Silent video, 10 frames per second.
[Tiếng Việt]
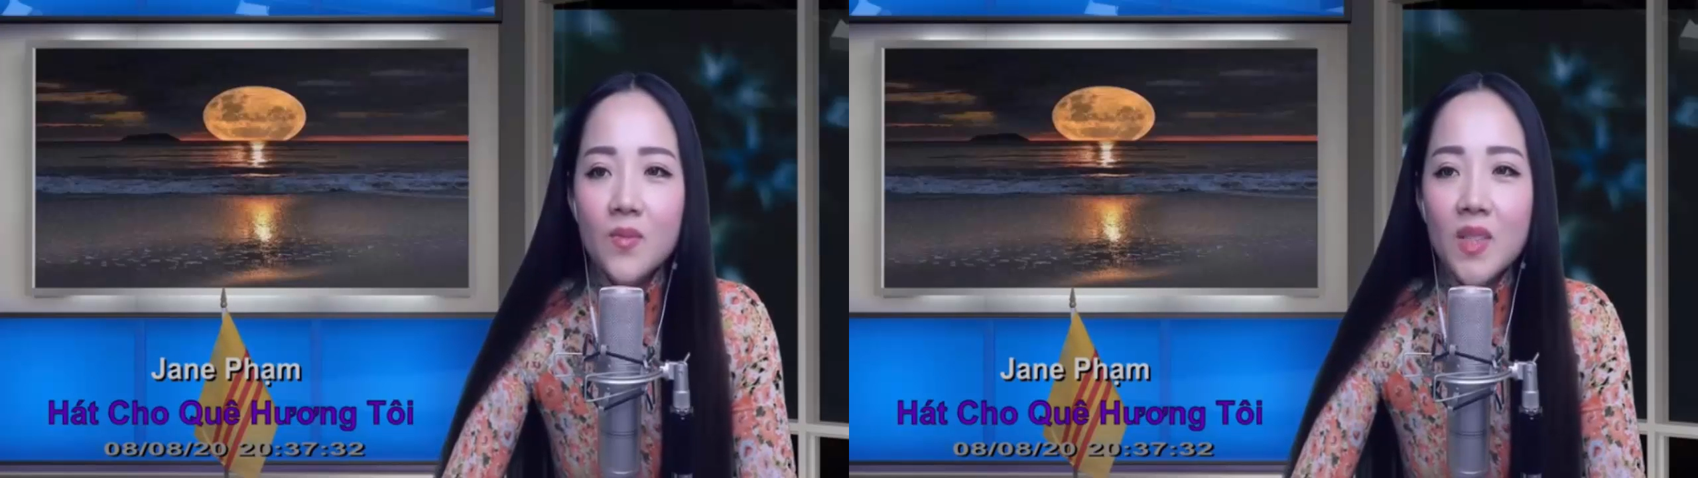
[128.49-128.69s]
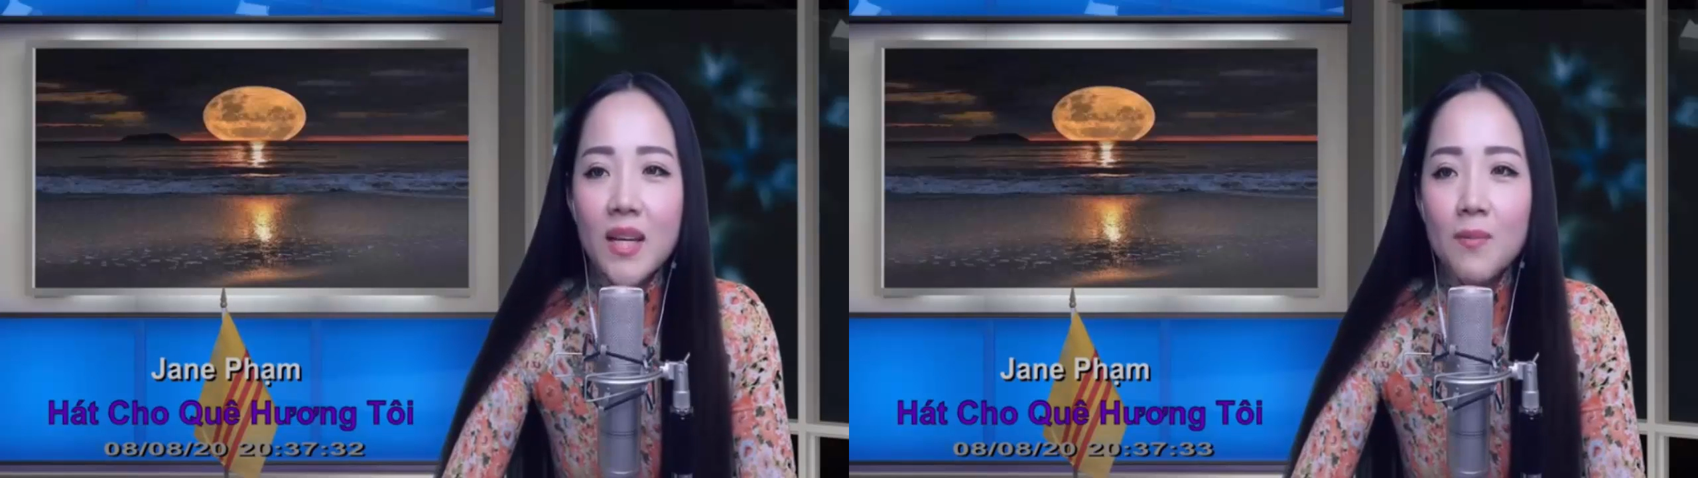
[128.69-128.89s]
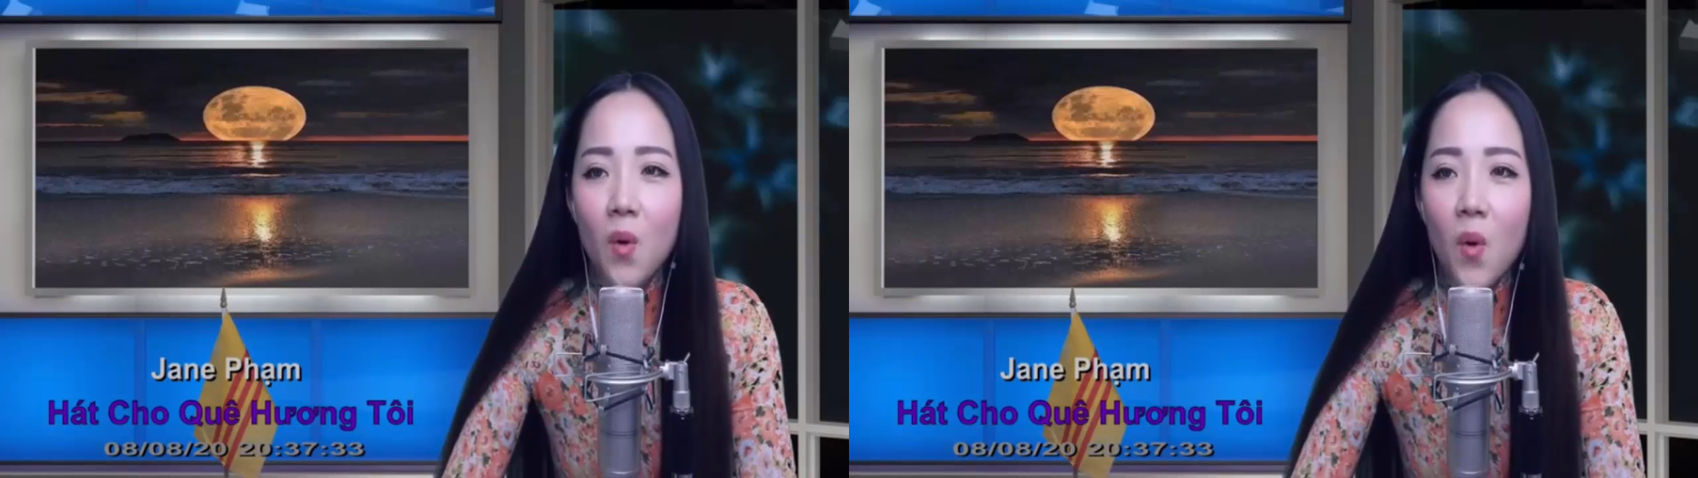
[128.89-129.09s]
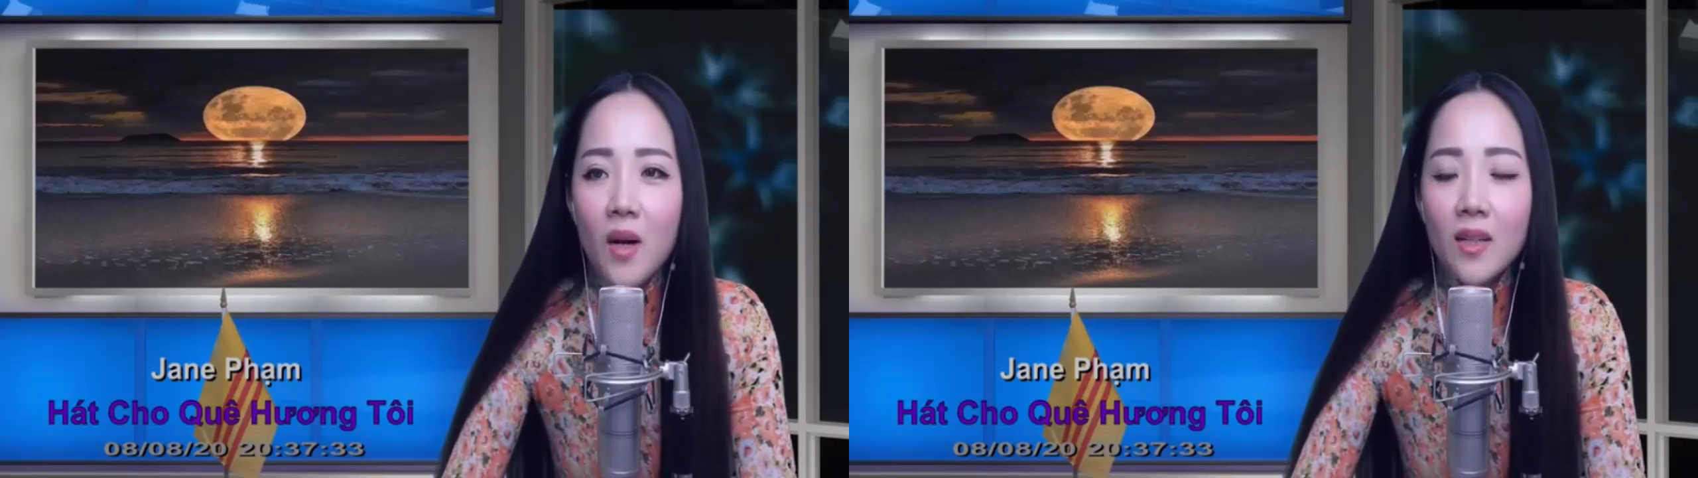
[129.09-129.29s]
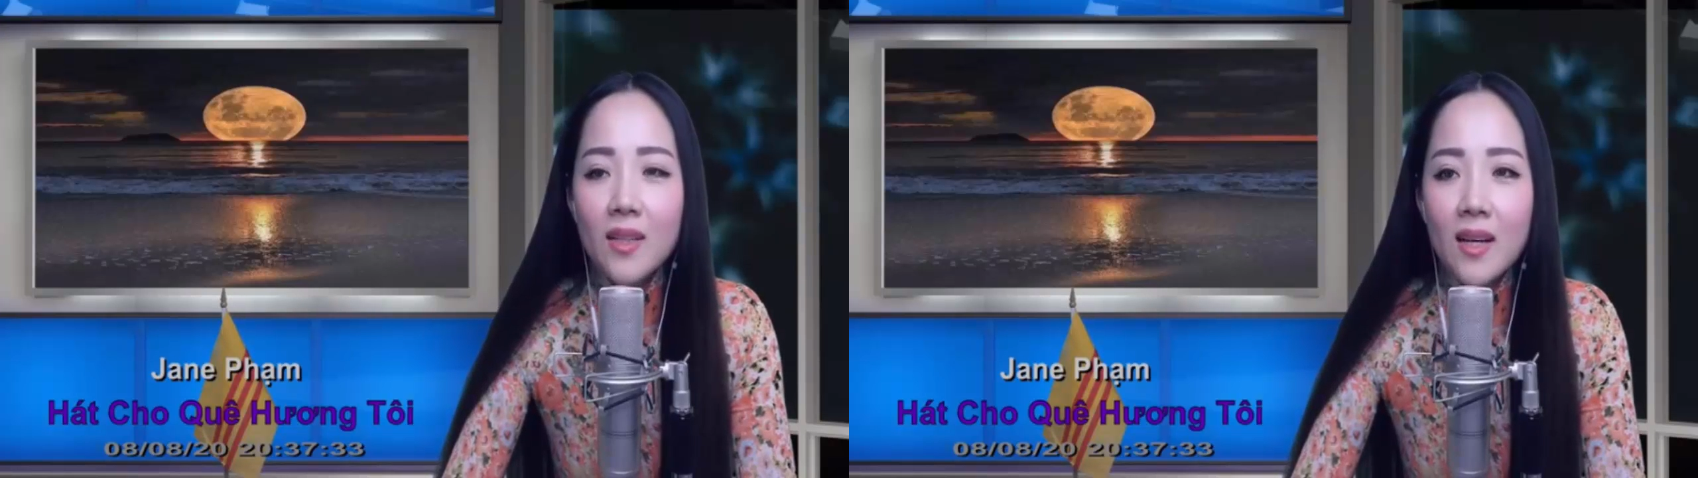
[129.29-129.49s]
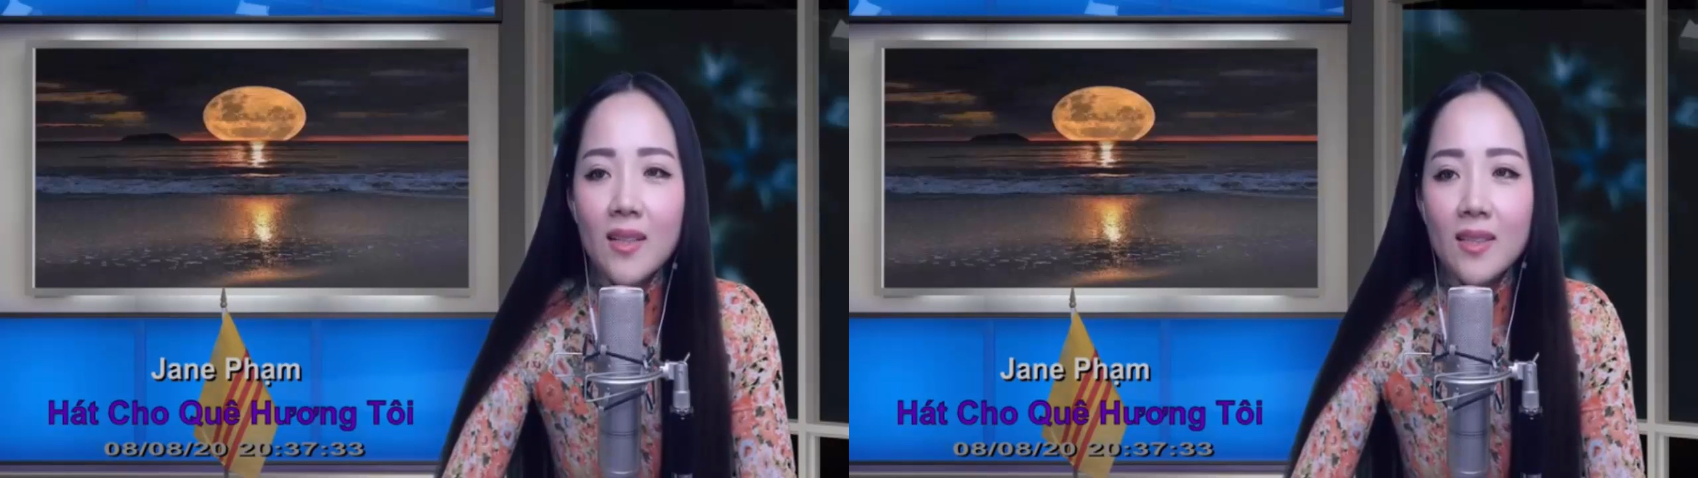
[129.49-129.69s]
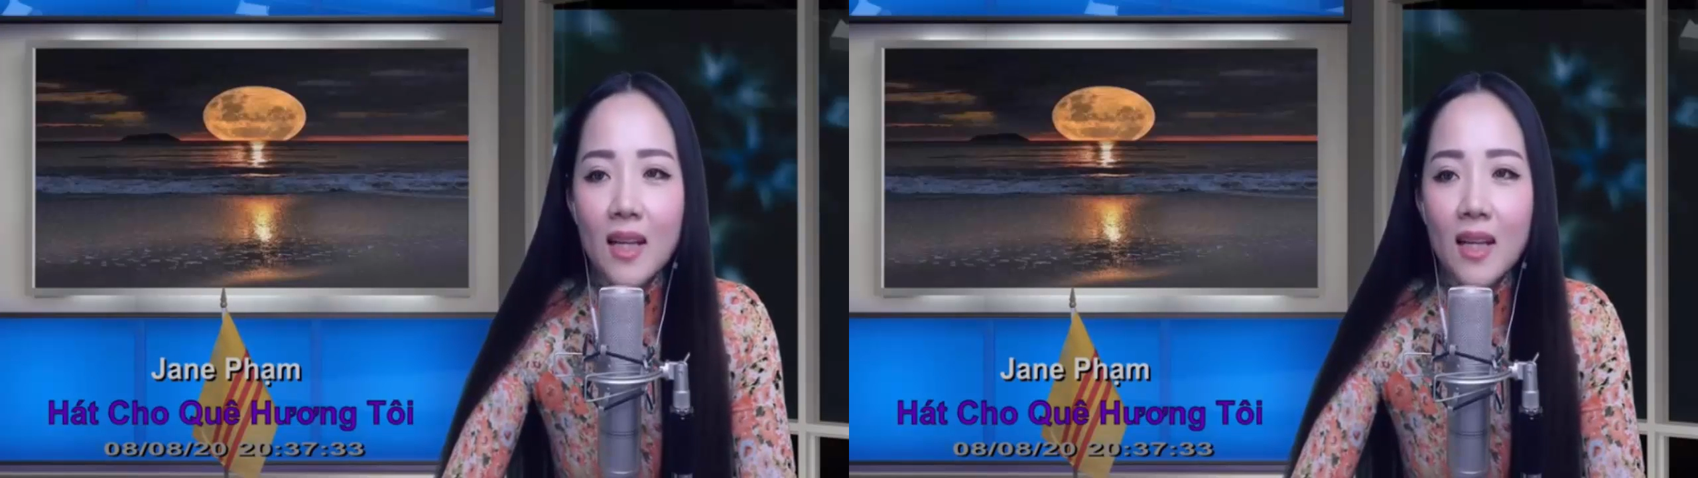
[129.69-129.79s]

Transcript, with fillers: vì muốn những